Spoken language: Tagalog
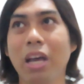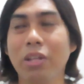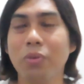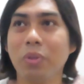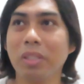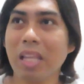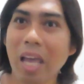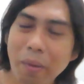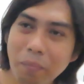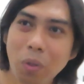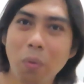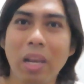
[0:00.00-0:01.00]
nung
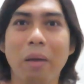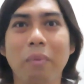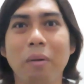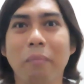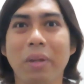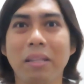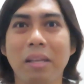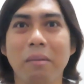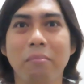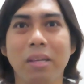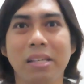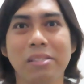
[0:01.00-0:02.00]
time na wala pang
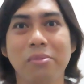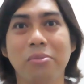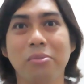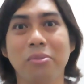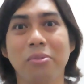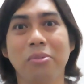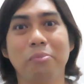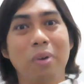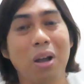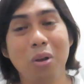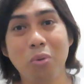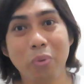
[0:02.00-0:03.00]
pandemic siguro
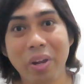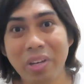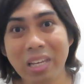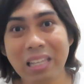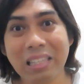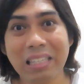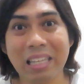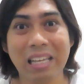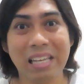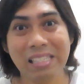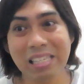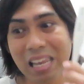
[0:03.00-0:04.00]
parang weird ang dating
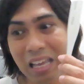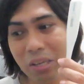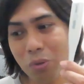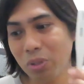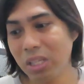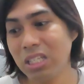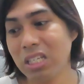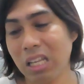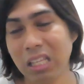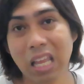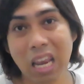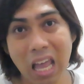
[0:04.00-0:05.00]
kasi lagi ko din
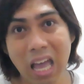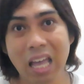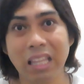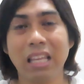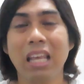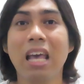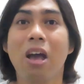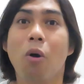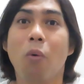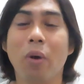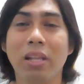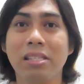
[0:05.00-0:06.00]
siyang dala at
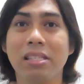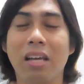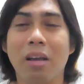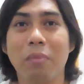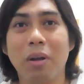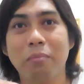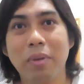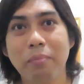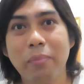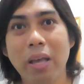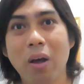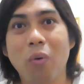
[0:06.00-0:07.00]
once na
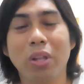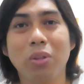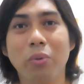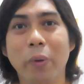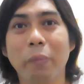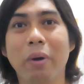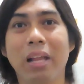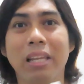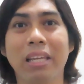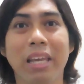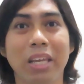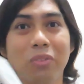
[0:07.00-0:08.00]
nakapag-BP ako at normal
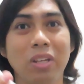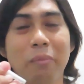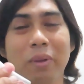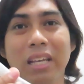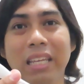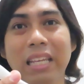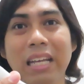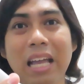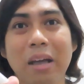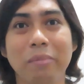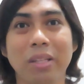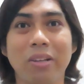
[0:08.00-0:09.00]
ito naman ang
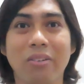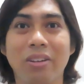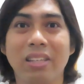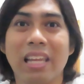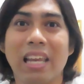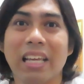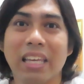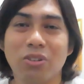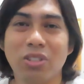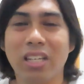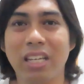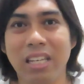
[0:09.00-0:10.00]
ginagamit ko na lagi ko siyang